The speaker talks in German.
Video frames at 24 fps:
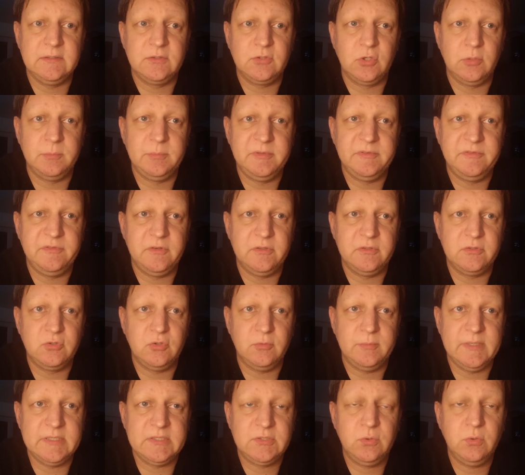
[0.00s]
Truppe von
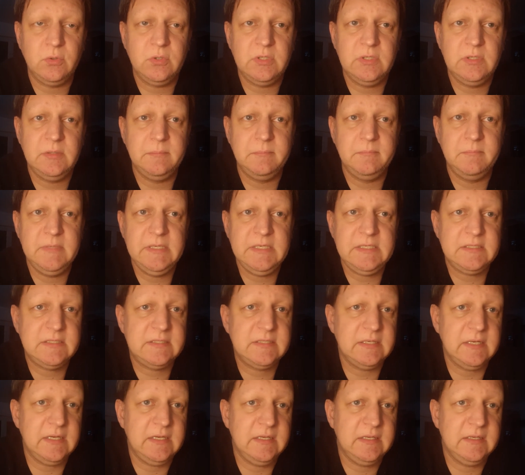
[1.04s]
Thomas Tuchel
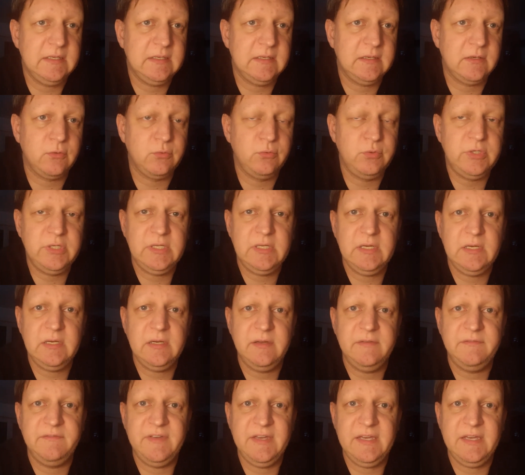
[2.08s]
mit äh, Rüdiger,